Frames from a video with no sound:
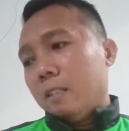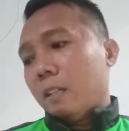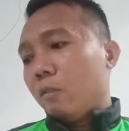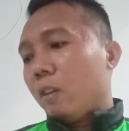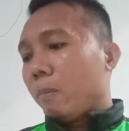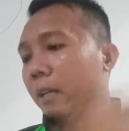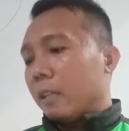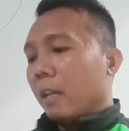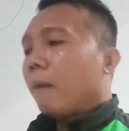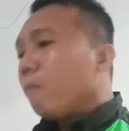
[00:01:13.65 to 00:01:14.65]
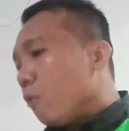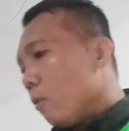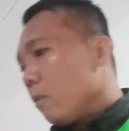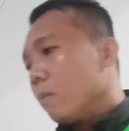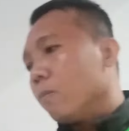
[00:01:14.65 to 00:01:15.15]
saya juga pengen
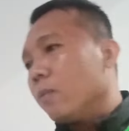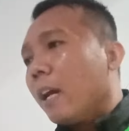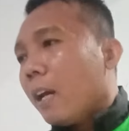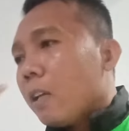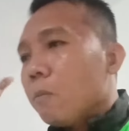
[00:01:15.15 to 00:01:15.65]
depo jebret